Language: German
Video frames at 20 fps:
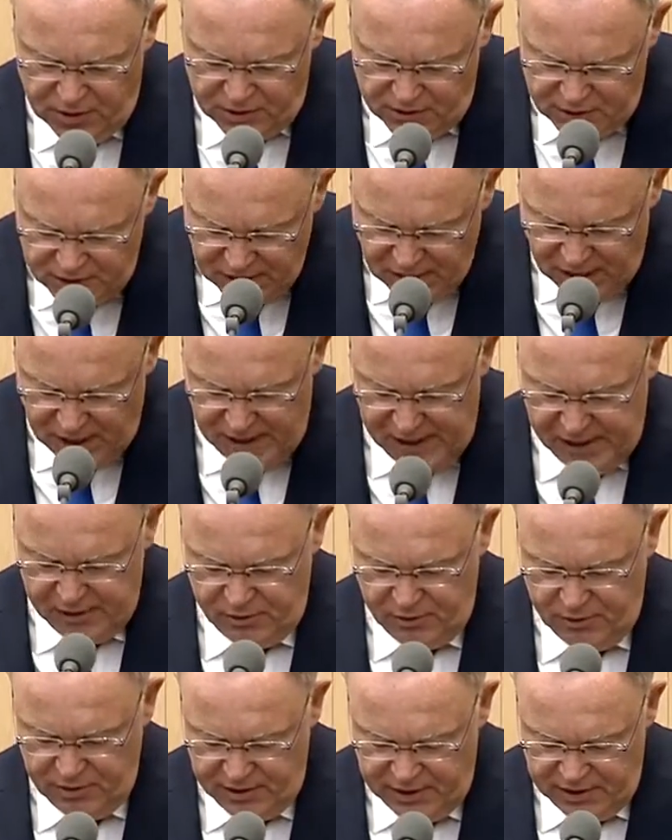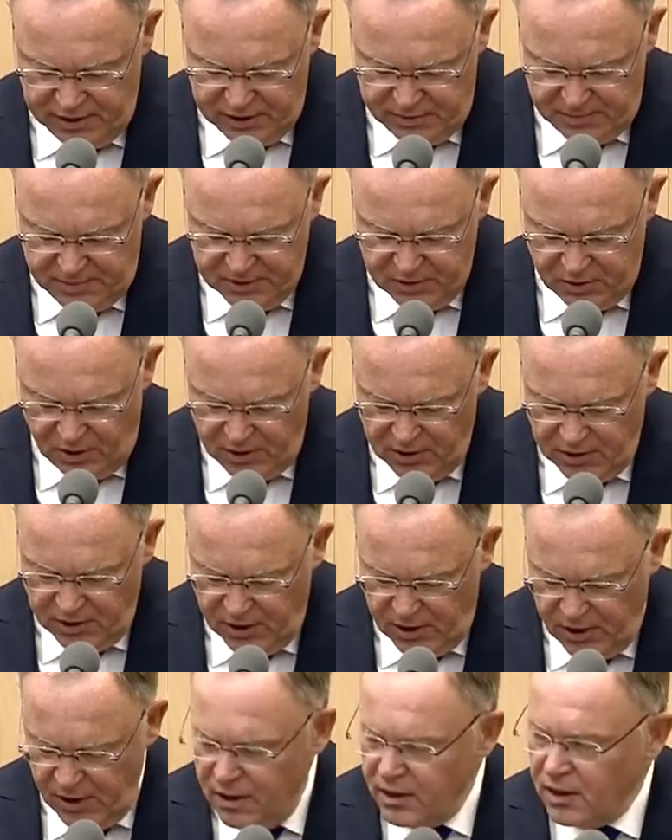Tierhaltung
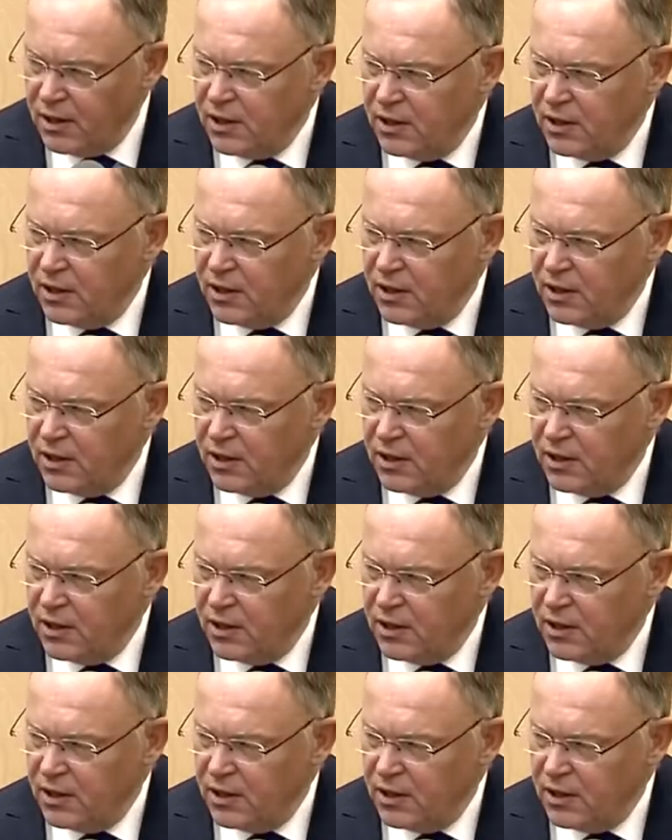insbesondere.